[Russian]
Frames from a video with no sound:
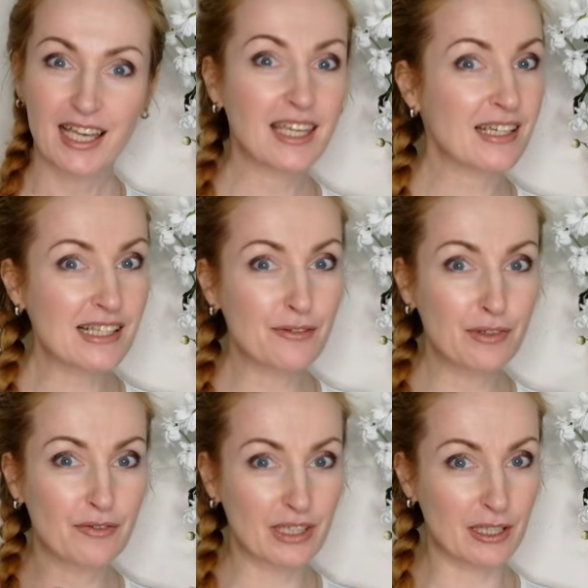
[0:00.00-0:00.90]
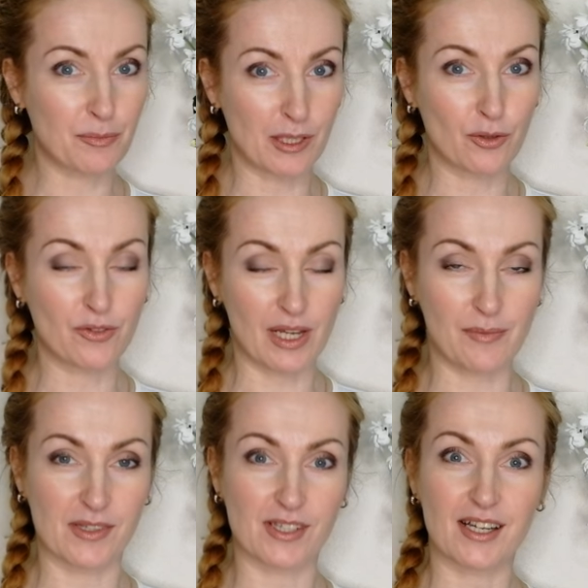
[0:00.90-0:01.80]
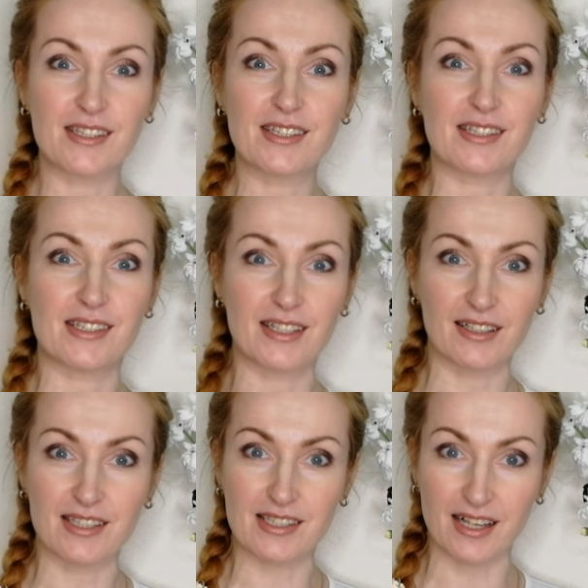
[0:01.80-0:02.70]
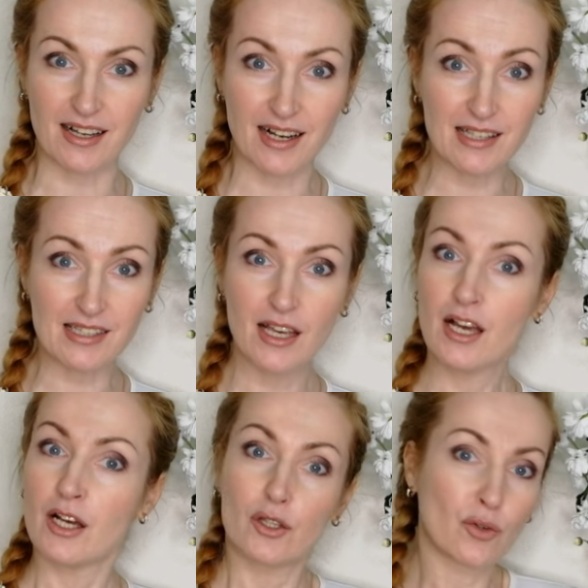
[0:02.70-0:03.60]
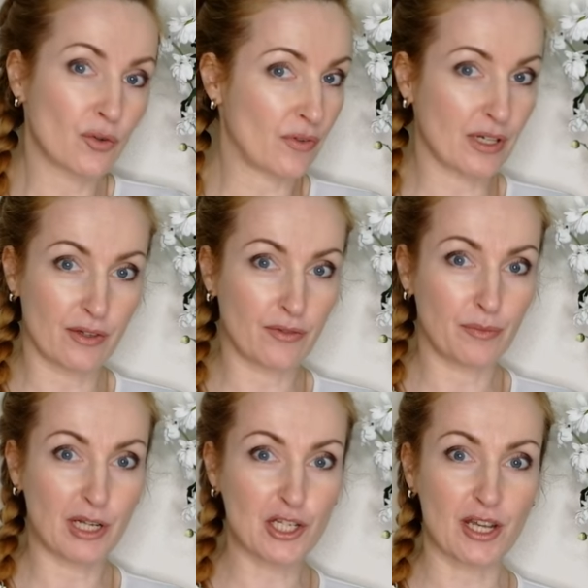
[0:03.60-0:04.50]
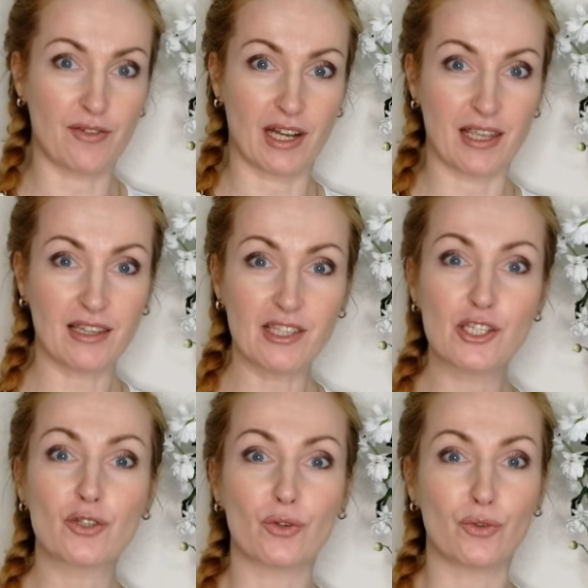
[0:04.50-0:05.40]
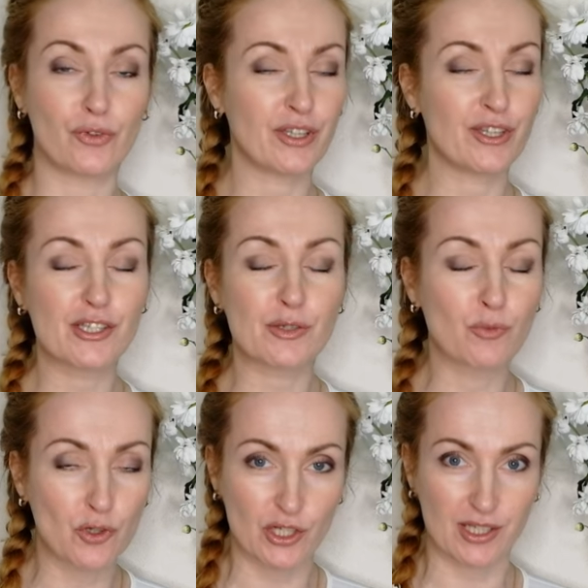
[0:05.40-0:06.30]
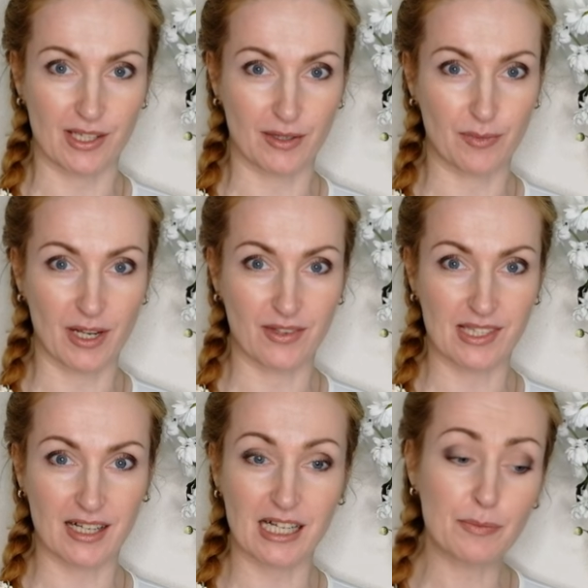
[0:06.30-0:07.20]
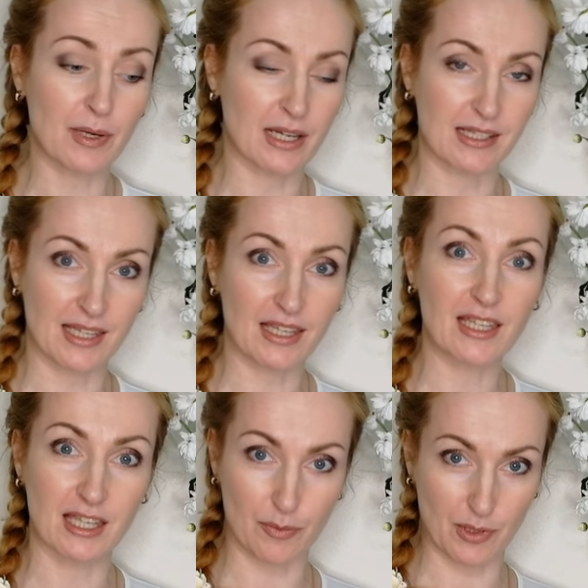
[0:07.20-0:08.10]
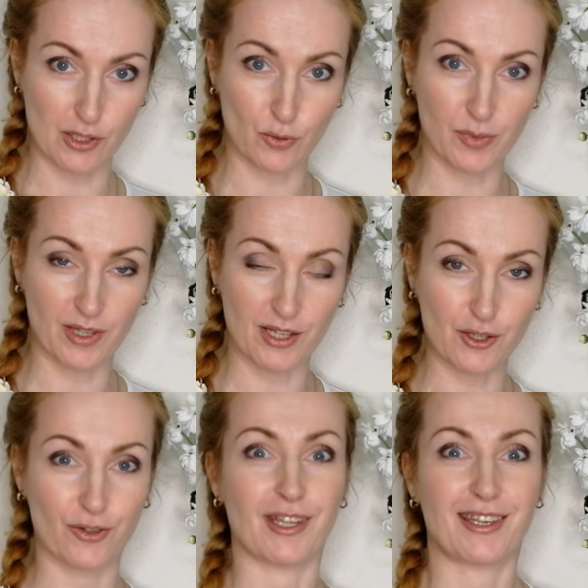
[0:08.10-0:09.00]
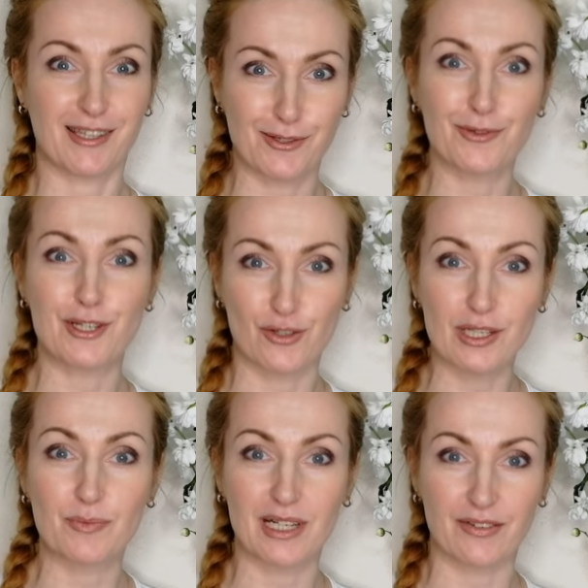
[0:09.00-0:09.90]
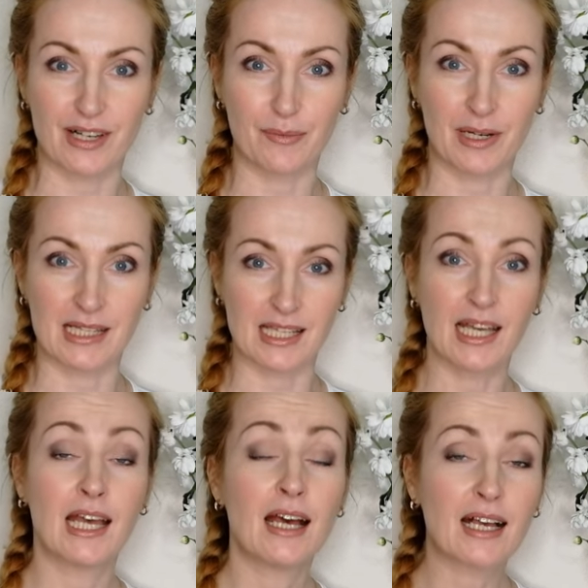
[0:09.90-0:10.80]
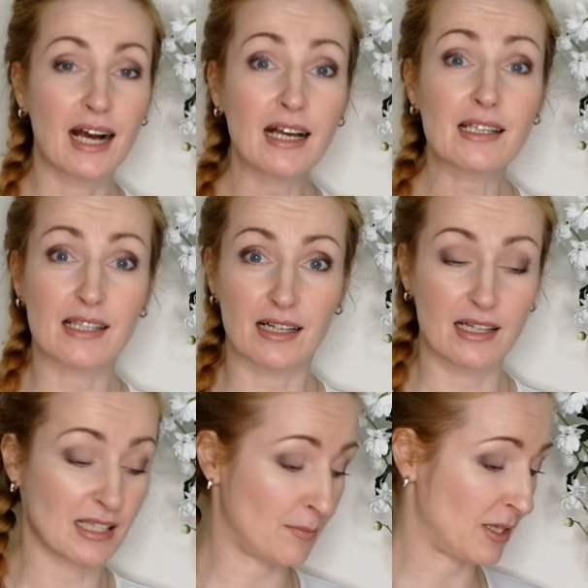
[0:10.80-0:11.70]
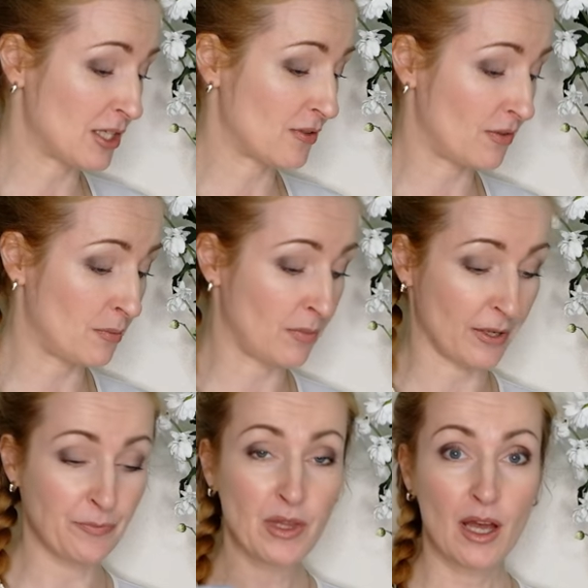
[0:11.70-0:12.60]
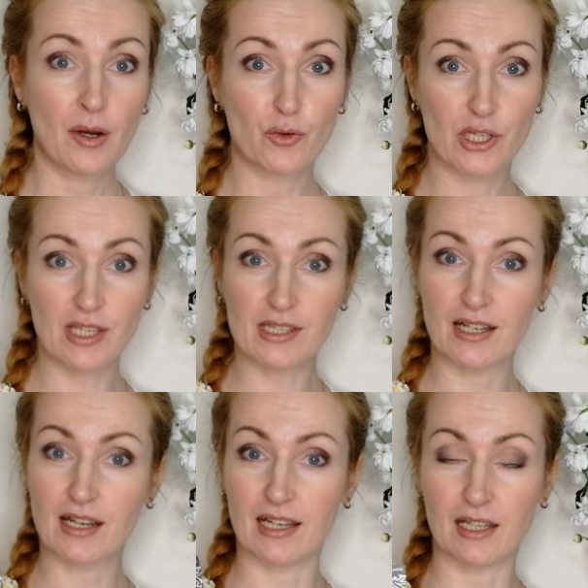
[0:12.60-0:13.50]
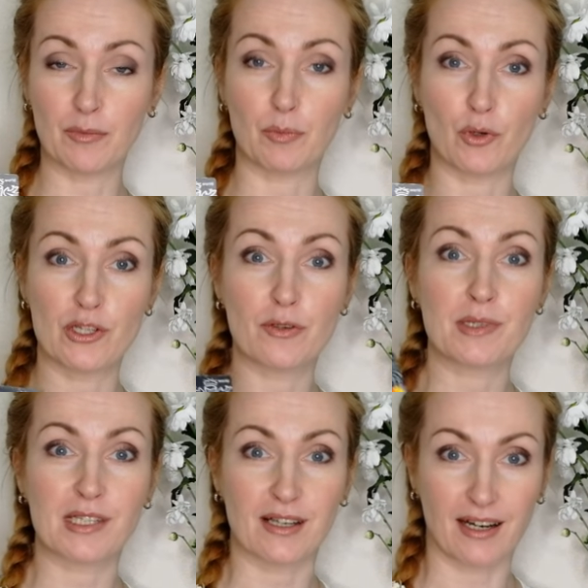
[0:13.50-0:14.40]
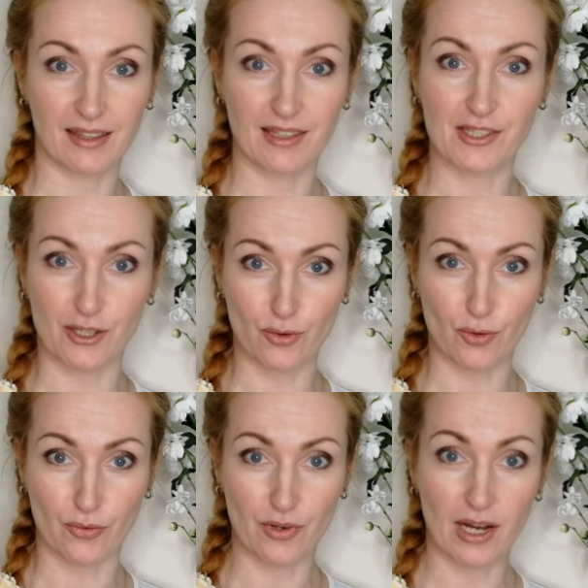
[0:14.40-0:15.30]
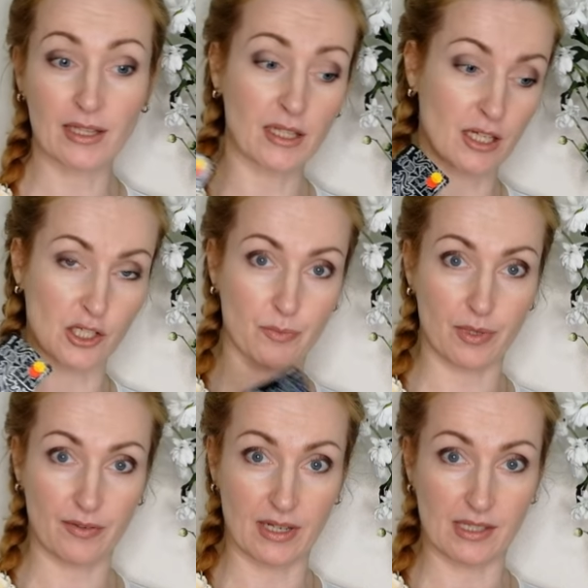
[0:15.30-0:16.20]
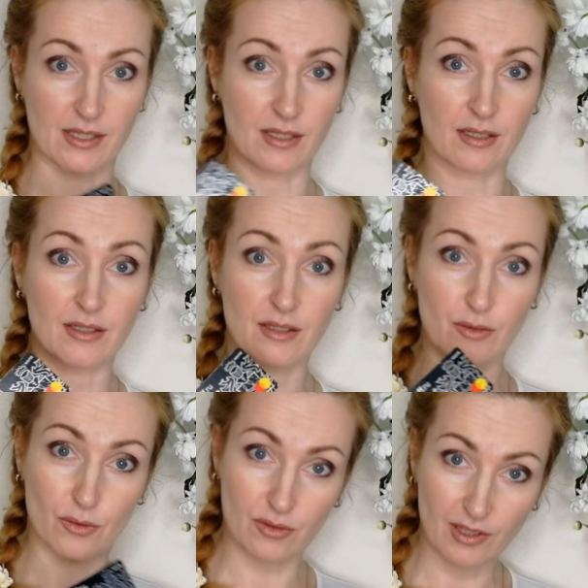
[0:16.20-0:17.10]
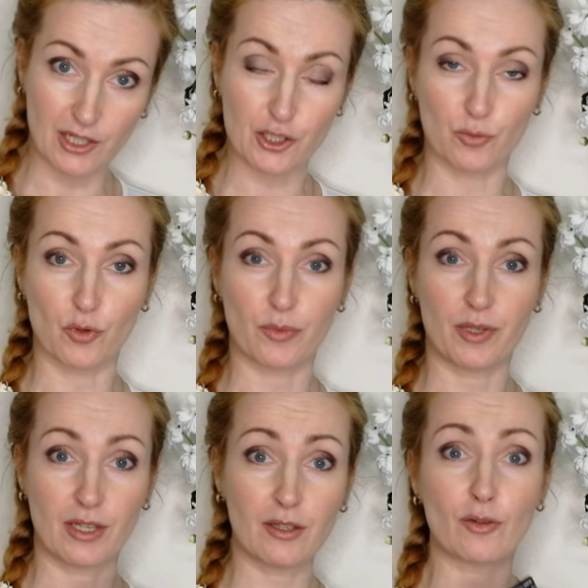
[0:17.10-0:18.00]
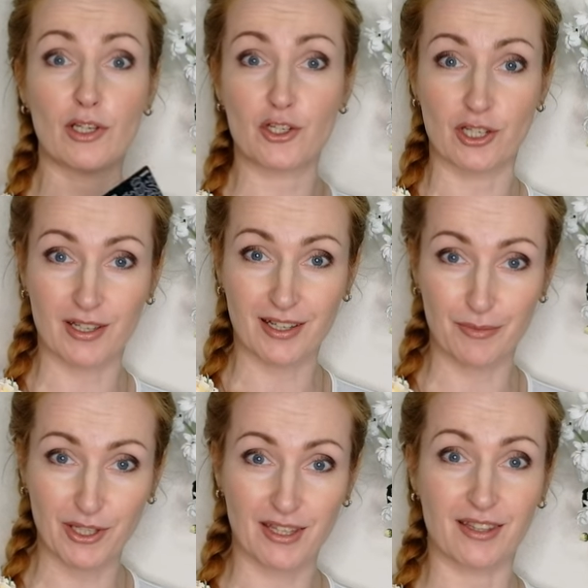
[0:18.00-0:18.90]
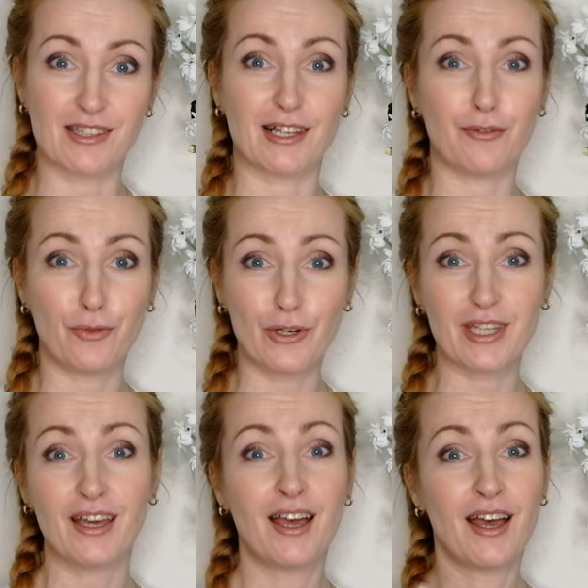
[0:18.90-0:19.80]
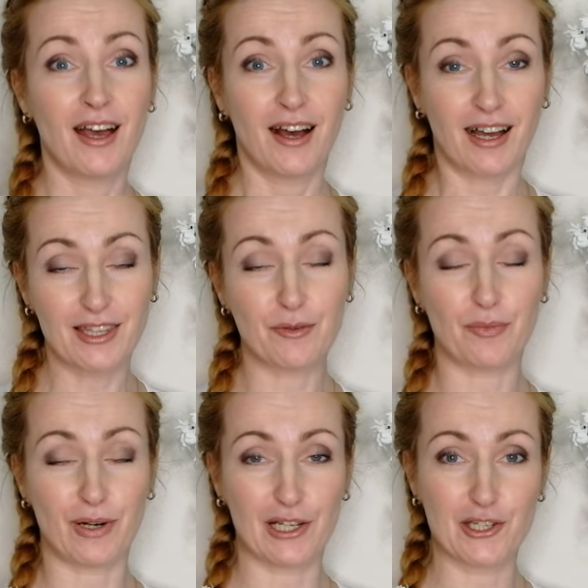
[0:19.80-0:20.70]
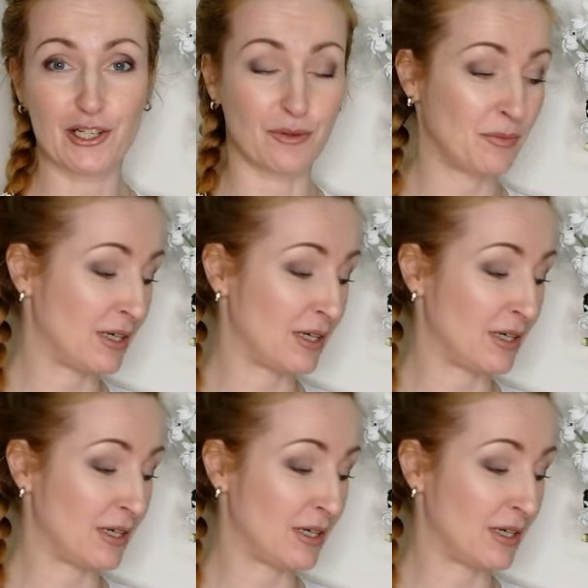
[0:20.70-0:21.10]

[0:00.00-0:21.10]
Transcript: и если вы в этот период времени захотите сделать заказ то большая вероятность что вы не сможете отправить заказ пока деньги не поступят на счет такие случаи у нас были в команде как заказы оплачиваем мы уже несколько лет мы пользуемся картой Тиньков она также привязана к личному кабинету личный кабинет на телефоне одним пальчиком